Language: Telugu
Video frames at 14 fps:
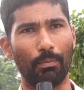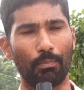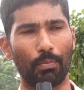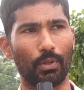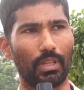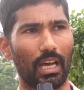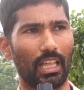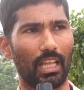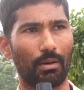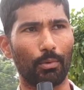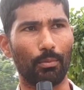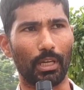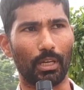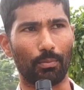ఇప్పుడు
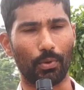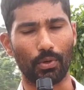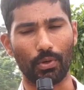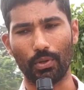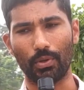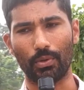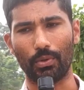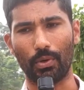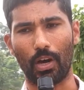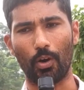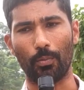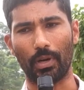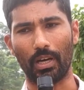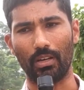దాదాపు మీకు పొంగునూరు
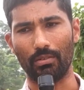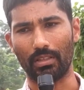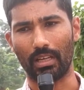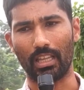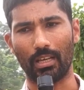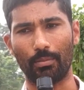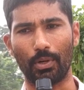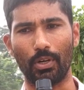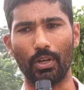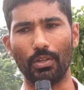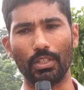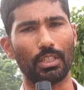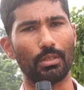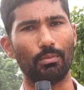ఆవు పాలు దాదాపు
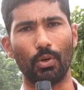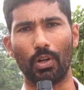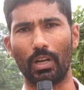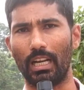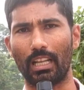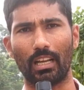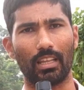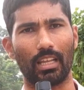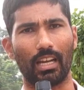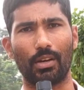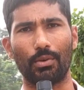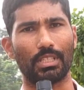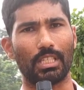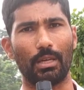రెండు నుంచి మూడు లీటర్ల
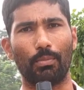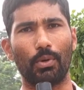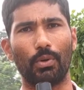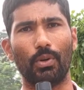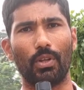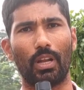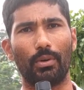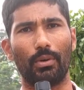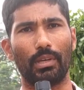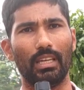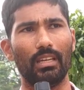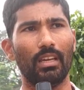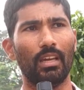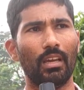దాకా వస్తాయి పొంగునూరు
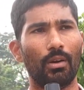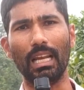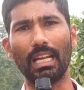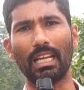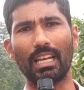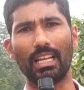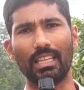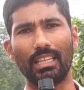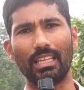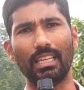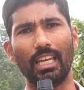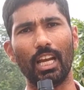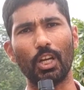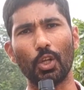ఆవుకి మిల్క్ అనేది
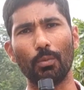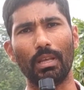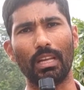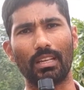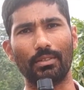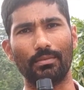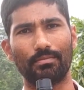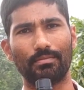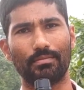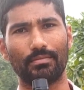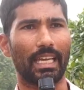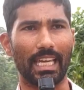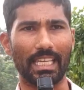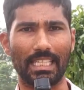ఏ టూ మిల్క్
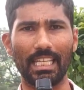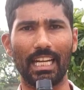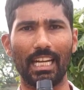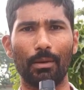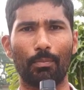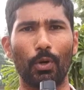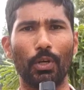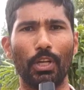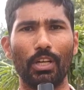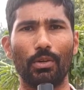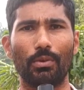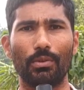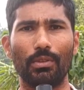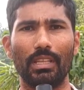కెసిన్ అనే ప్రోటీన్
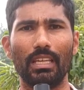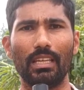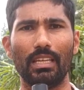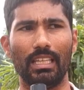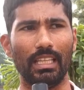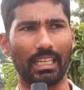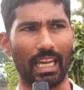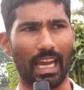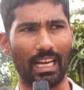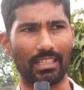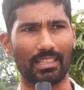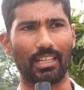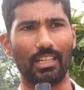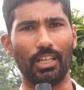ఉంటుంది ఇది
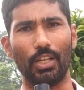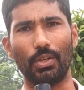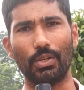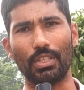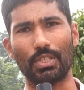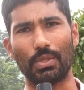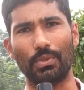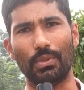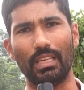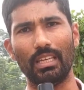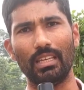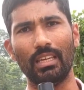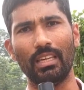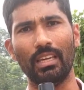క్యాన్సర్ని
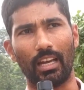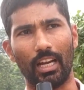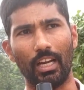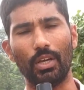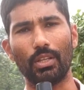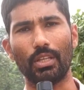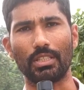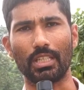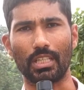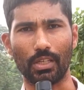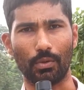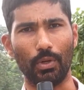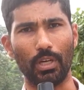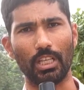నిరోధిస్తుంది రెండోది
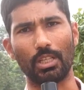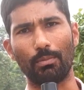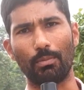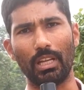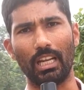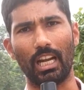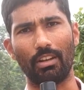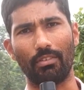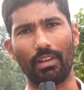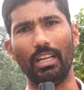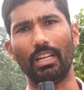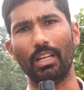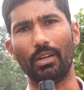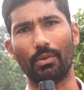వచ్చేసి గుండె జబ్బులు
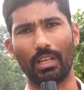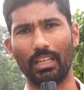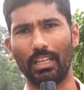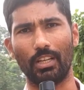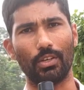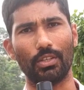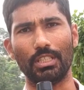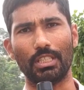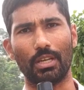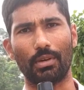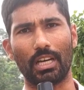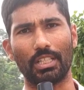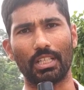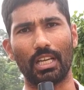ఇలాంటివన్నింటినీ కూడా నిరోధించే
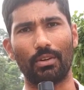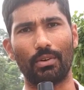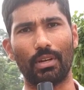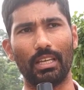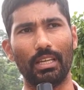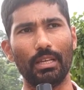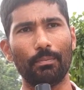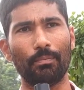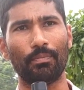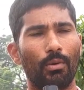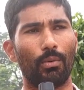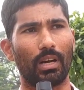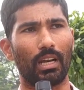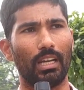అవకాశాలు ఉన్నాయి
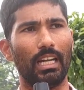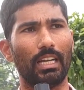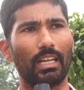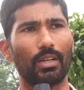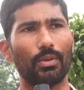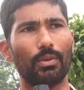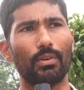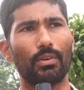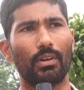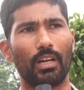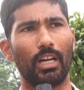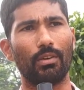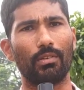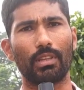ఒక లీటరు
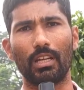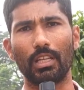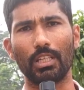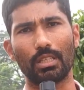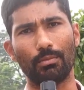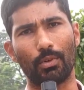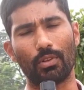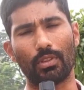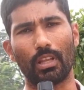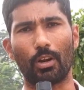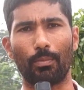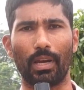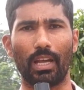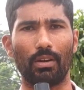రెండు వందల నుంచి మూడు వందల
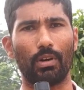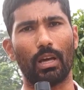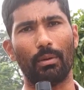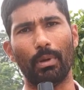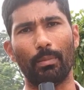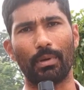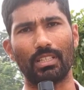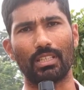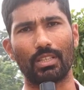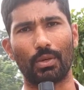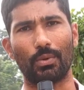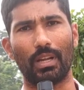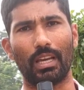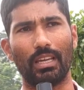రూపాయలు కూడా అమ్మే
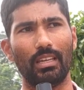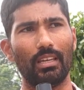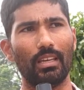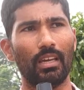పరిస్థితులు ఉన్నాయి